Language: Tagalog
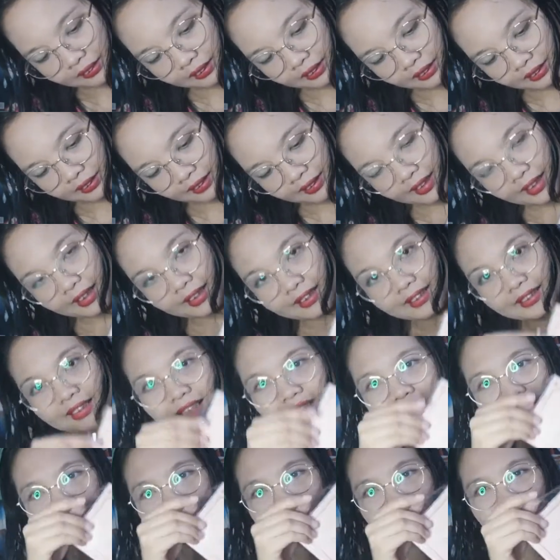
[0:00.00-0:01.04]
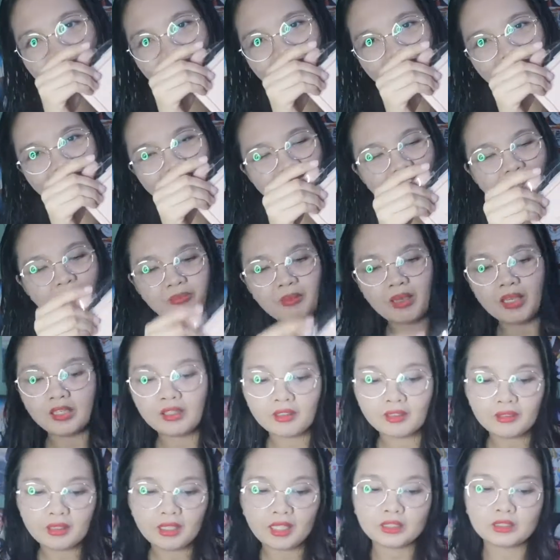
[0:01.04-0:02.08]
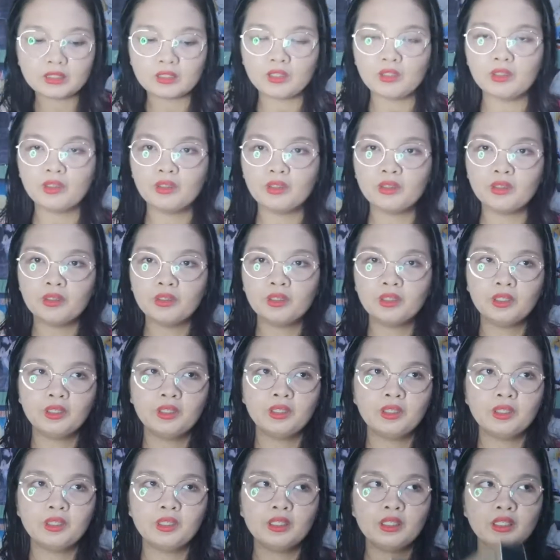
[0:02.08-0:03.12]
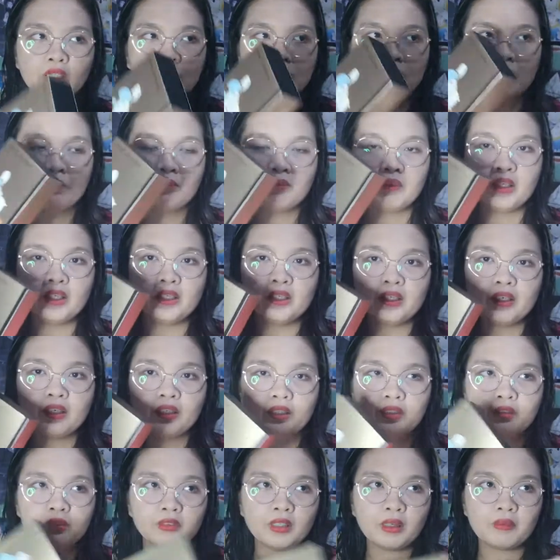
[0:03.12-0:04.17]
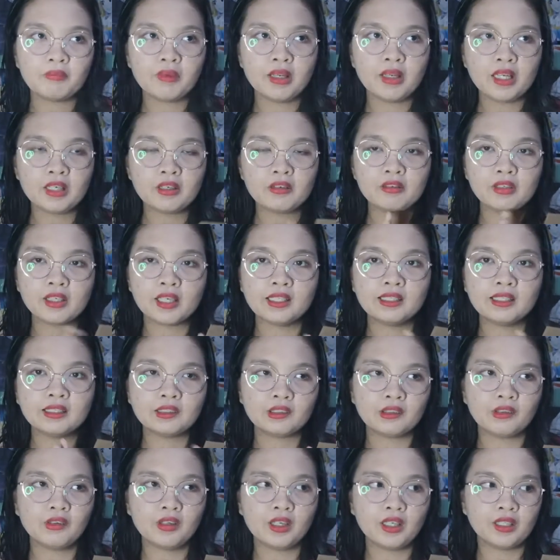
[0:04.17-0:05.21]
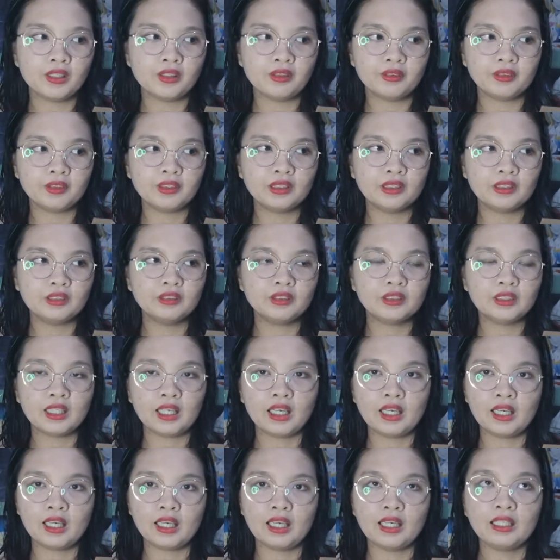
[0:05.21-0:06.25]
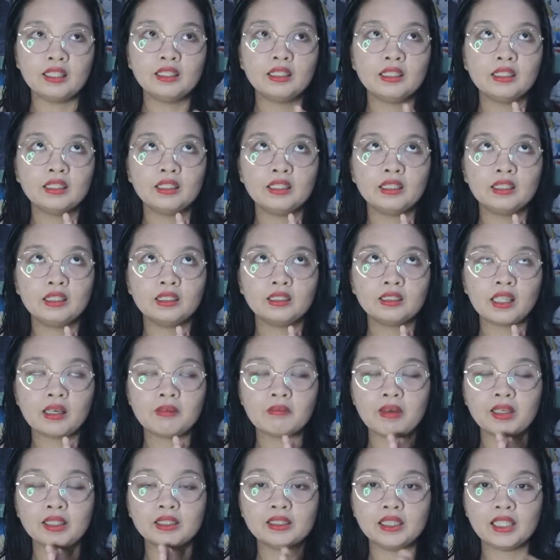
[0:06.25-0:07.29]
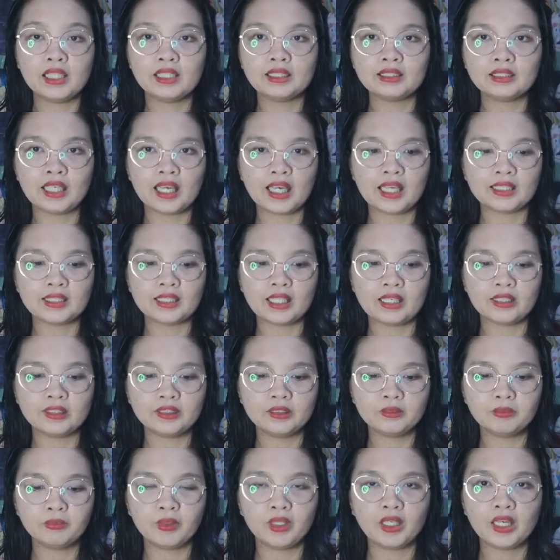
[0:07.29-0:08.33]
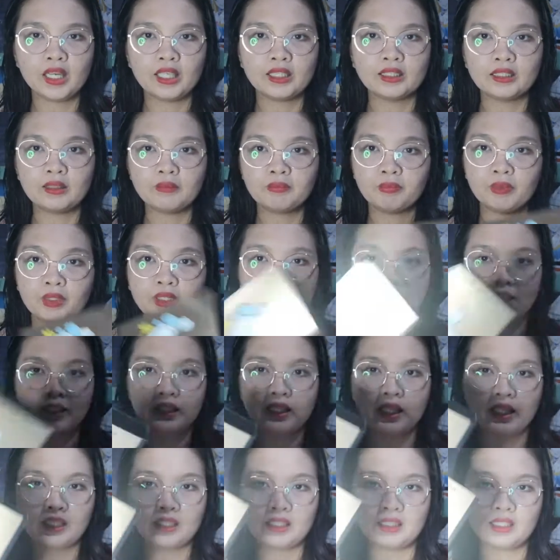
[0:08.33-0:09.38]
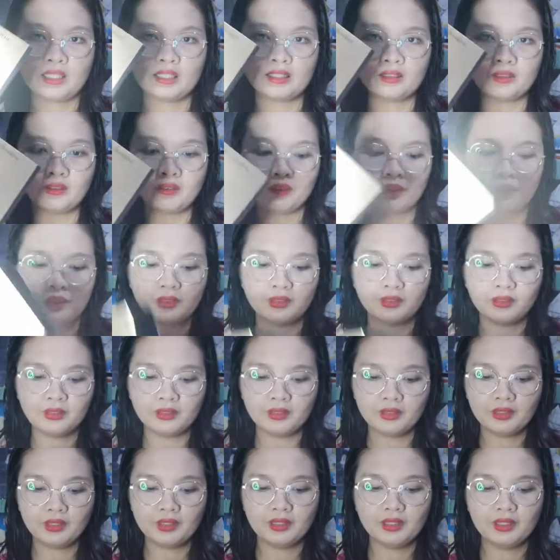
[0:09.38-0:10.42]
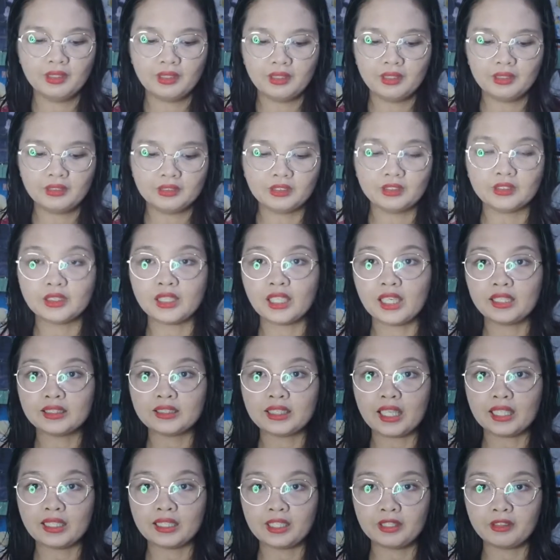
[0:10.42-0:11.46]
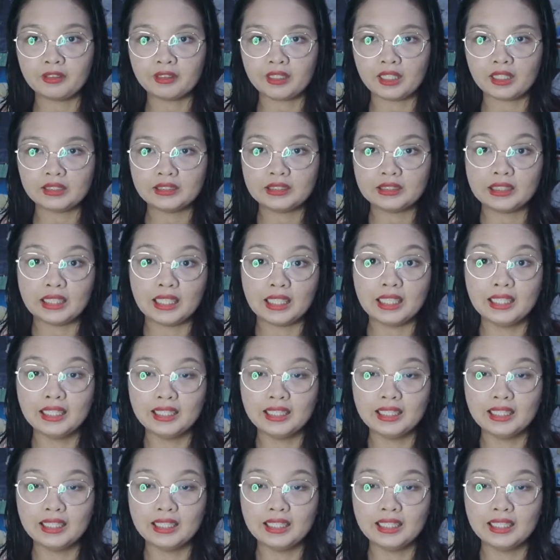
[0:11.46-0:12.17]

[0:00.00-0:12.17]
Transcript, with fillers: So, ayan guys. Pero ito, meron na, yung nabili kong ganito ngayon, do sa, ay, tama, sa Lazada is 449 ito. So, sa Lazada yun guys.